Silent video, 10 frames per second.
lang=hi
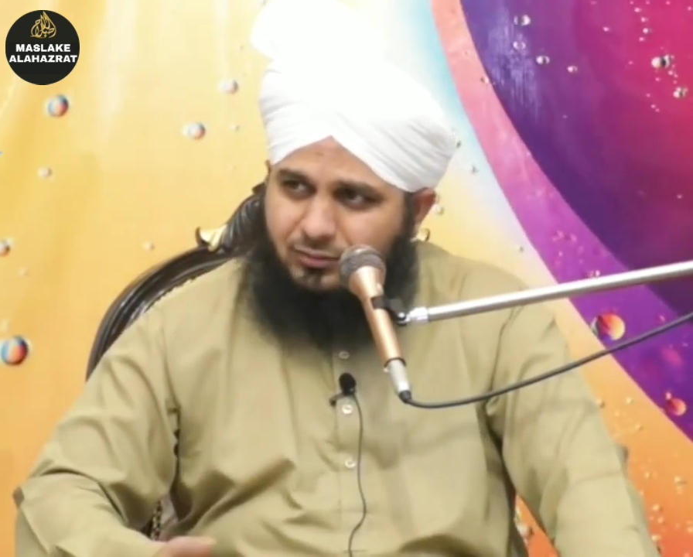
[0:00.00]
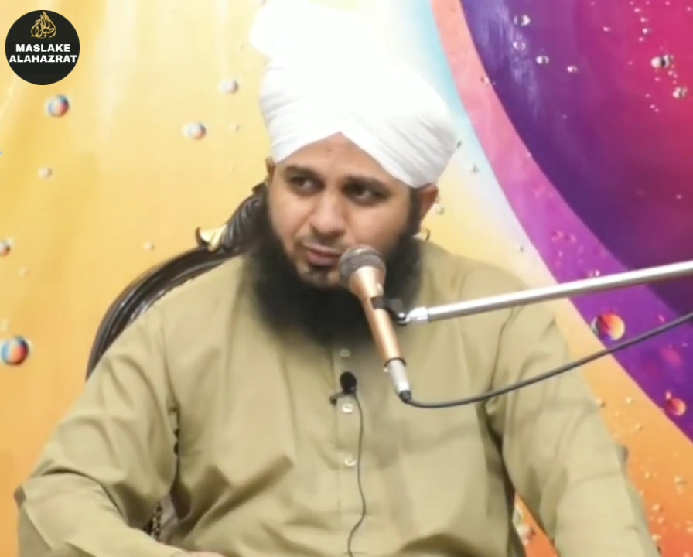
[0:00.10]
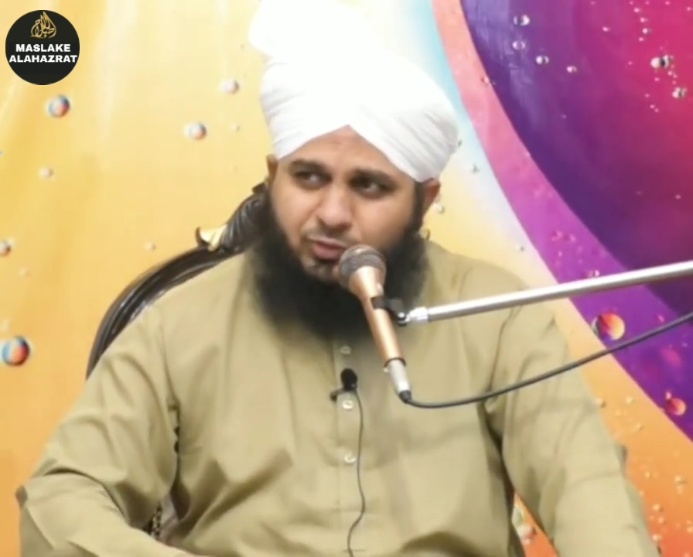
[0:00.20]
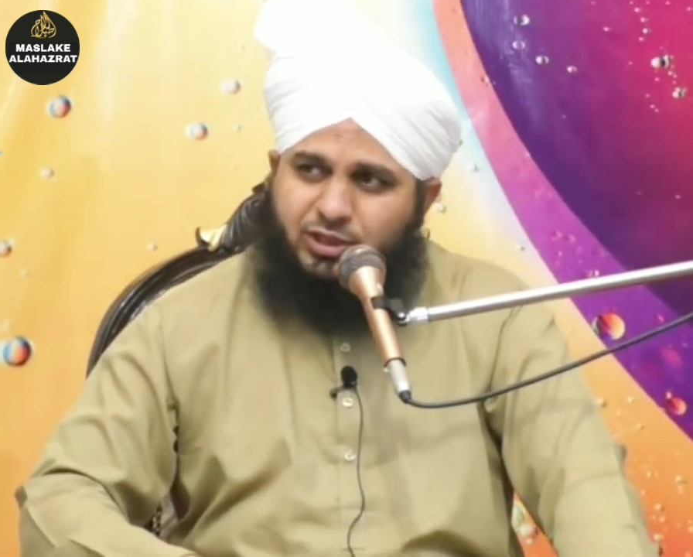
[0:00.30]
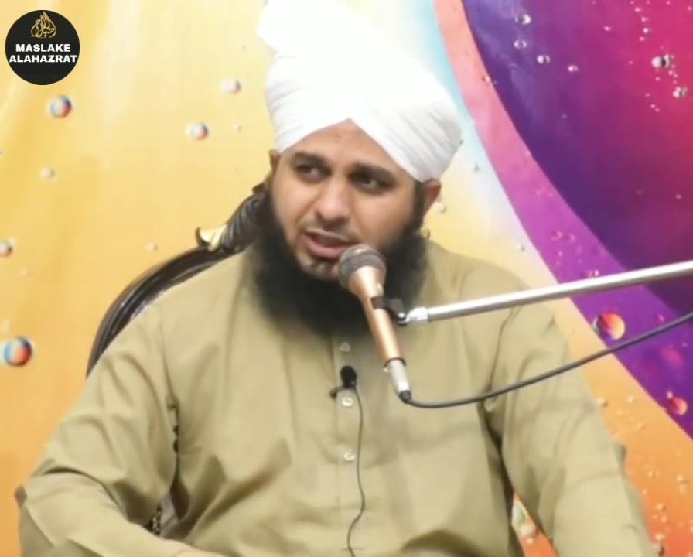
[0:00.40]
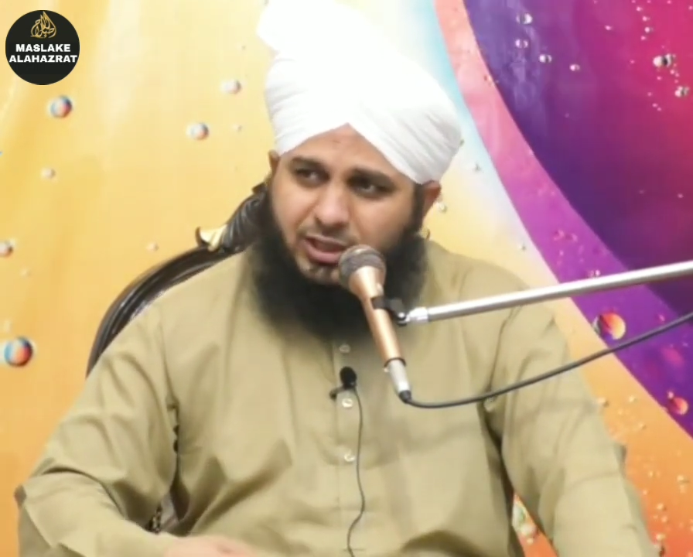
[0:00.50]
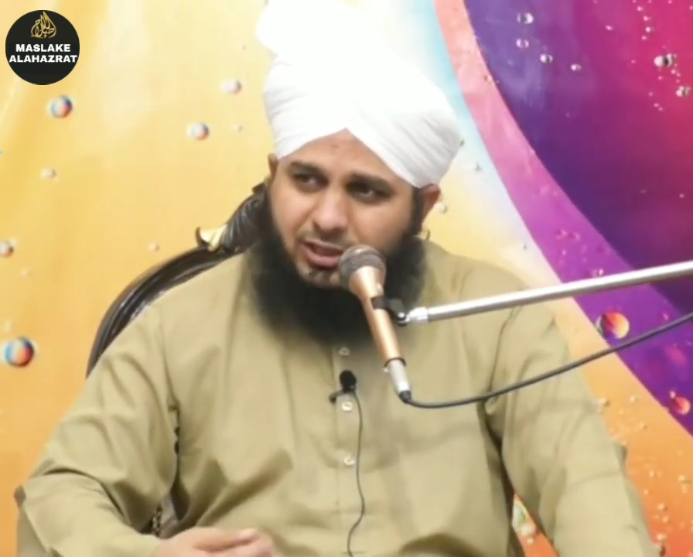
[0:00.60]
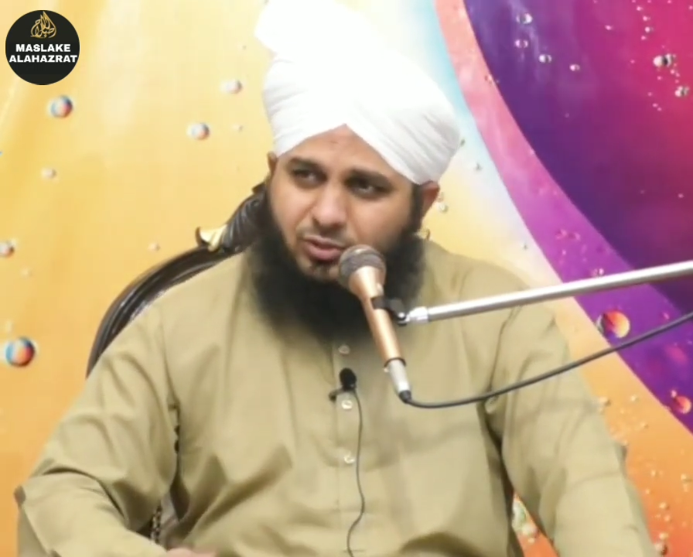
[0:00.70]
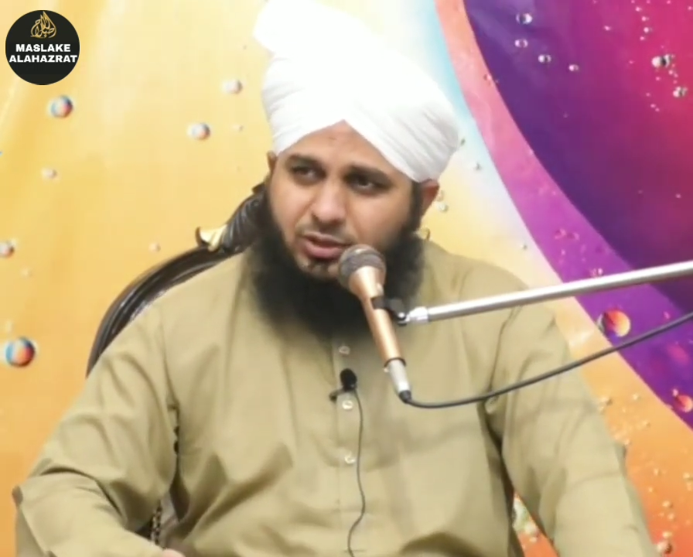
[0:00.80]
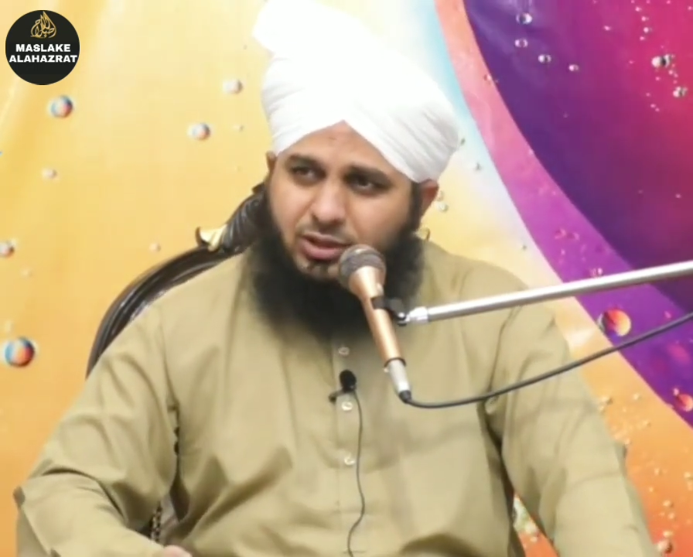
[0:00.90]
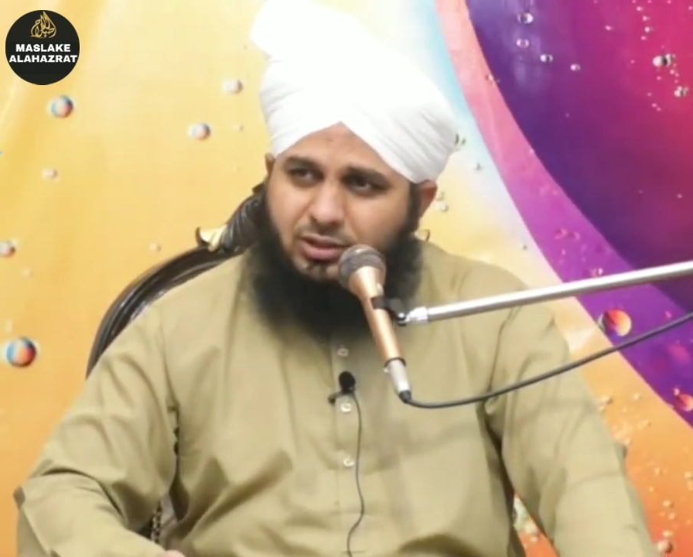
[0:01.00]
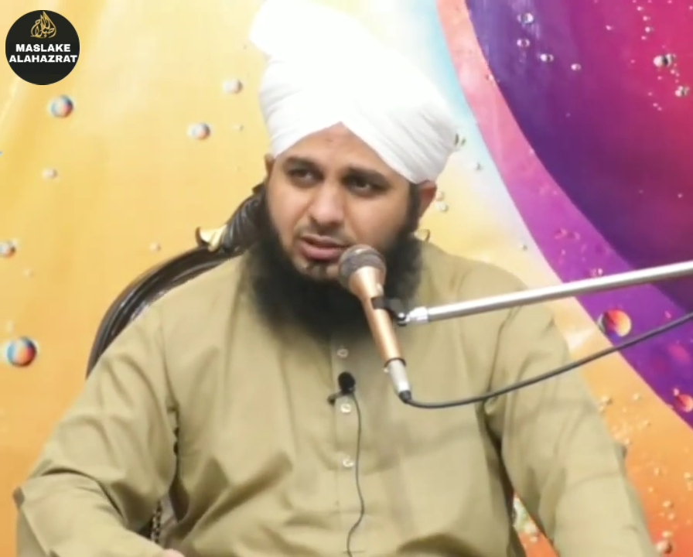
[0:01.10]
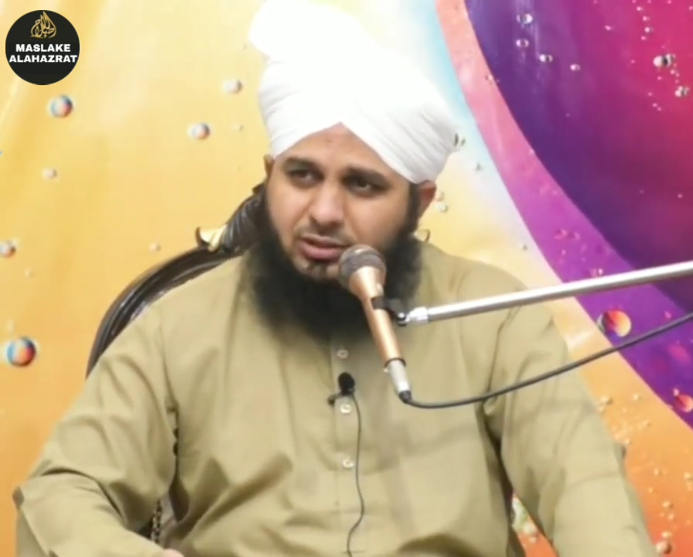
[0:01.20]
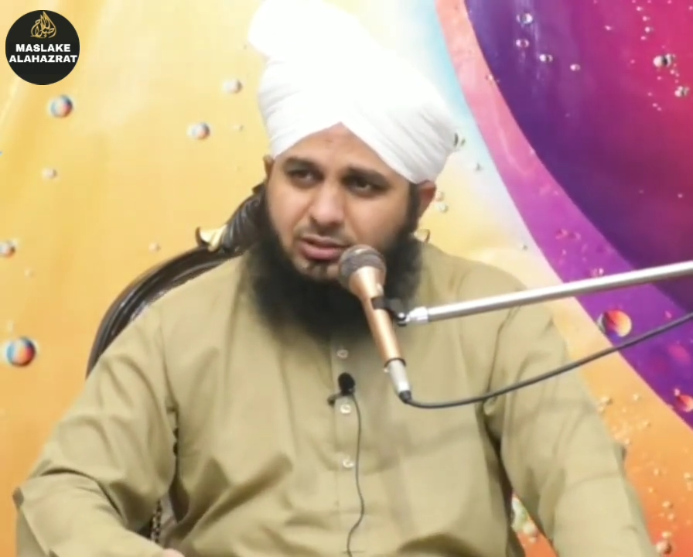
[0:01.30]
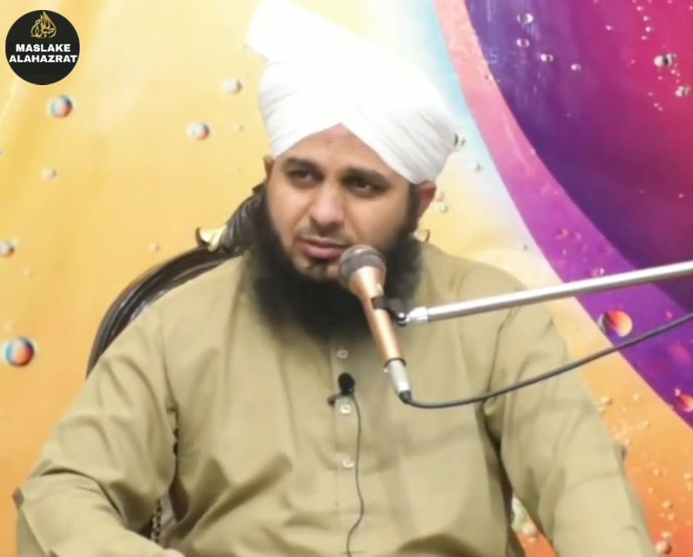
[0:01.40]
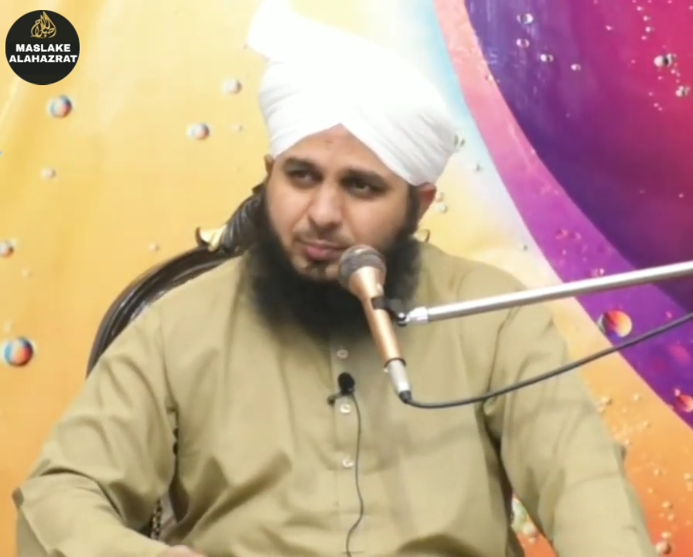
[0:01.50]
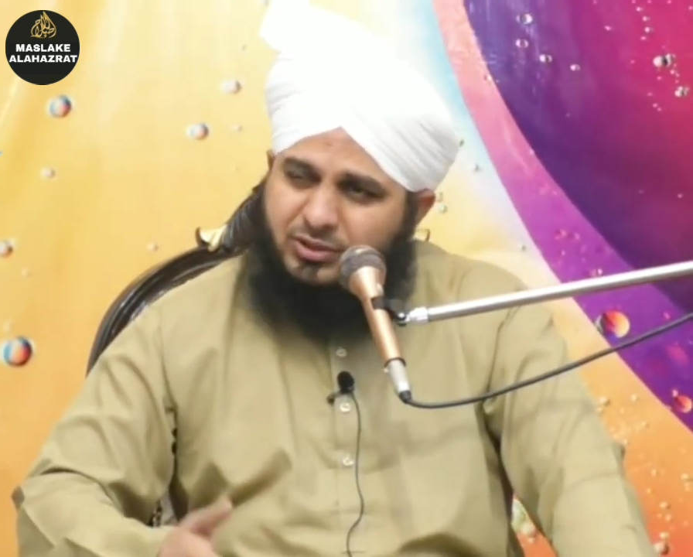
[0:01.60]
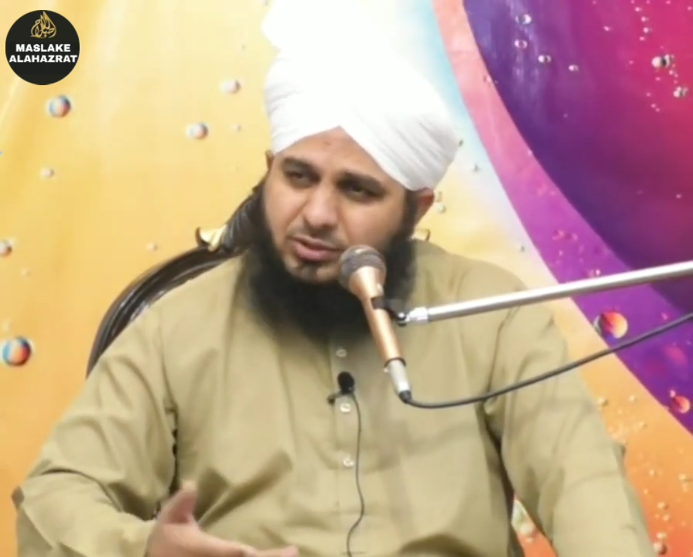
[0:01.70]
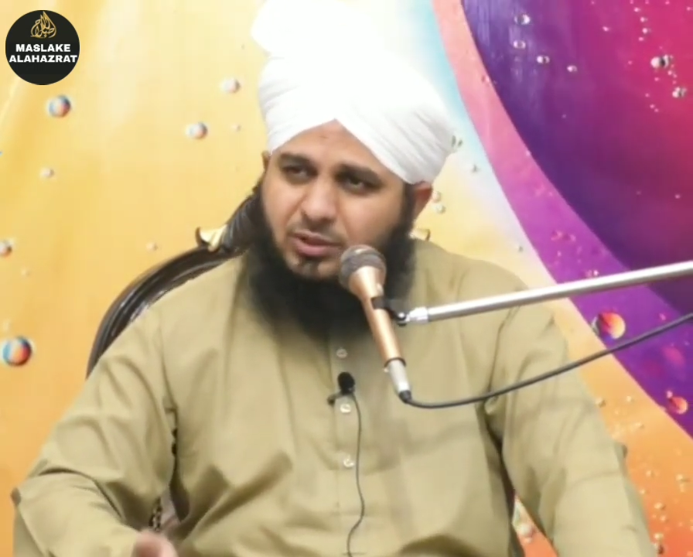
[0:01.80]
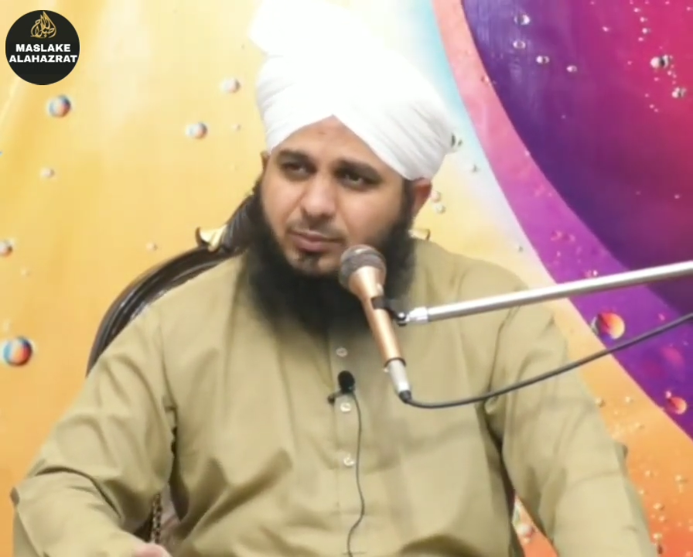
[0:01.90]
वो दिल है कोई
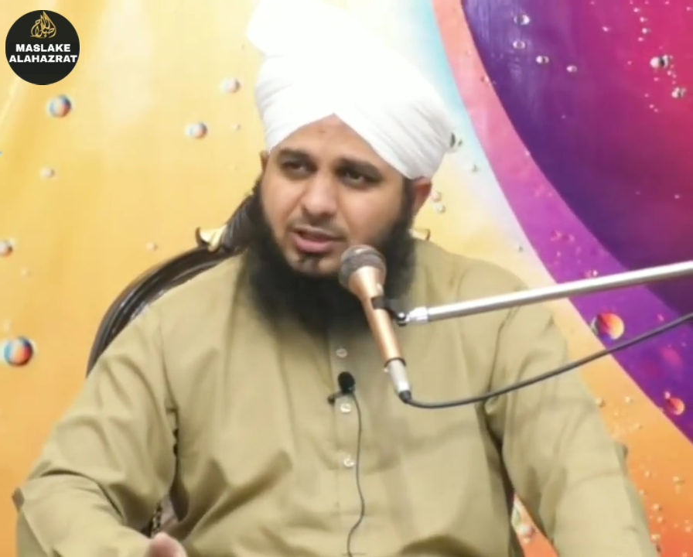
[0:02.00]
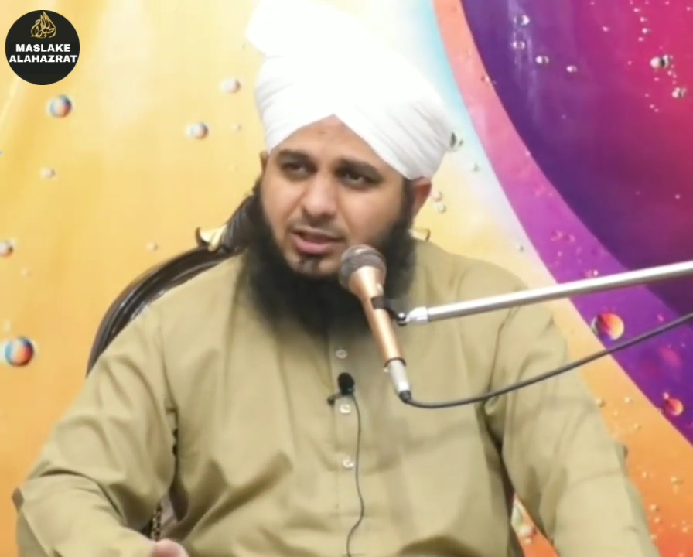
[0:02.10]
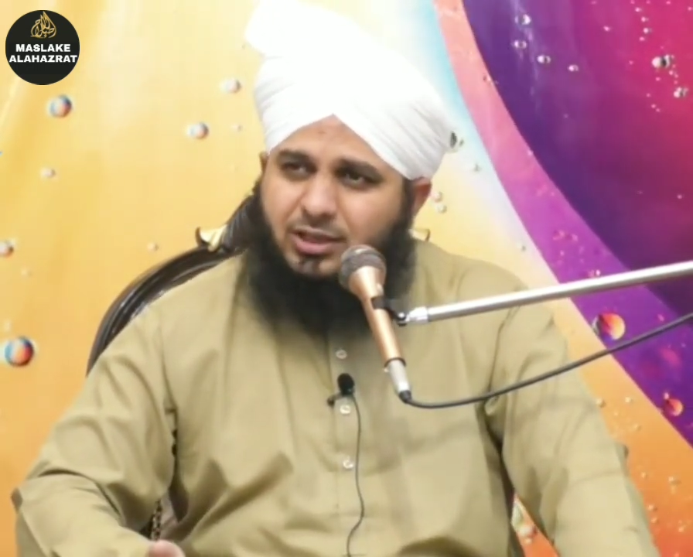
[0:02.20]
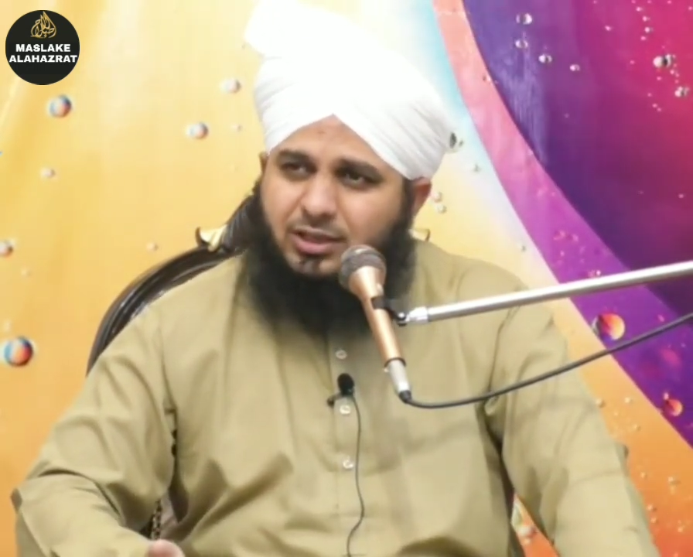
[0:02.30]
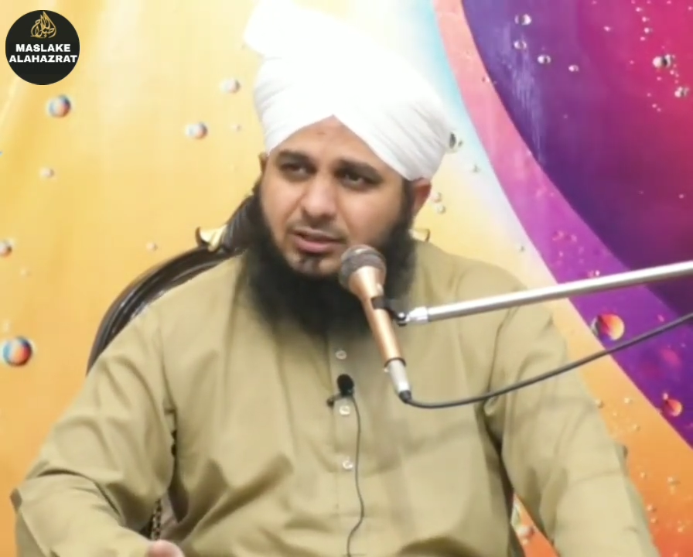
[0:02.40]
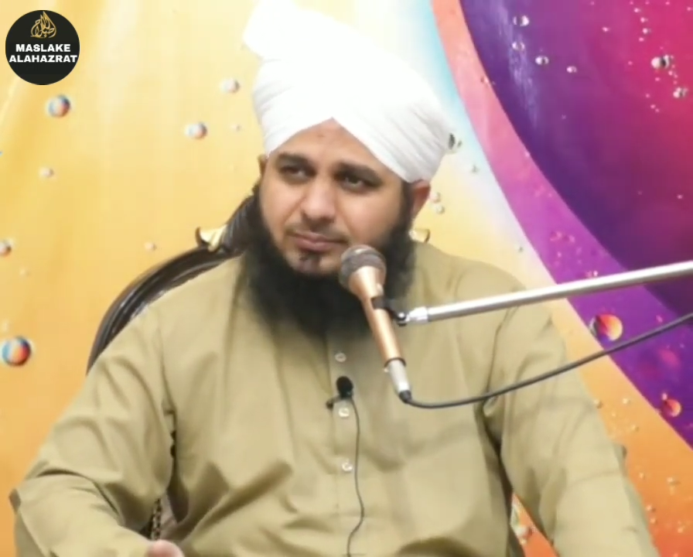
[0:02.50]
पत्थर बन गया